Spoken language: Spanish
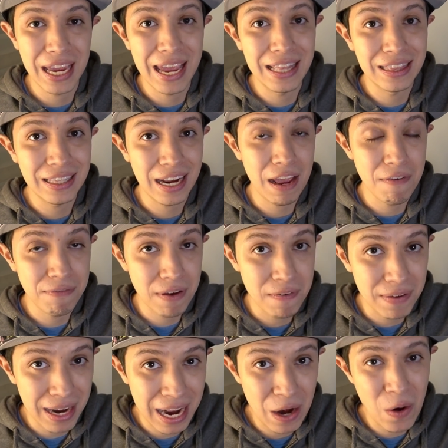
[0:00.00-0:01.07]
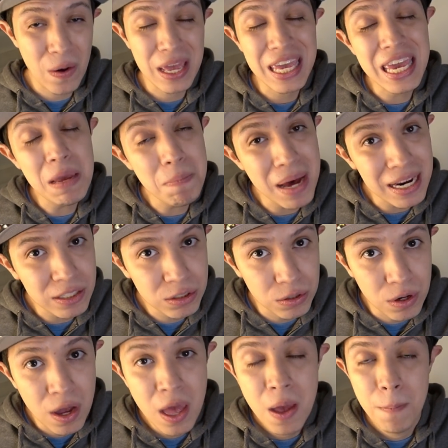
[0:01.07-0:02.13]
entre febrero y marzo.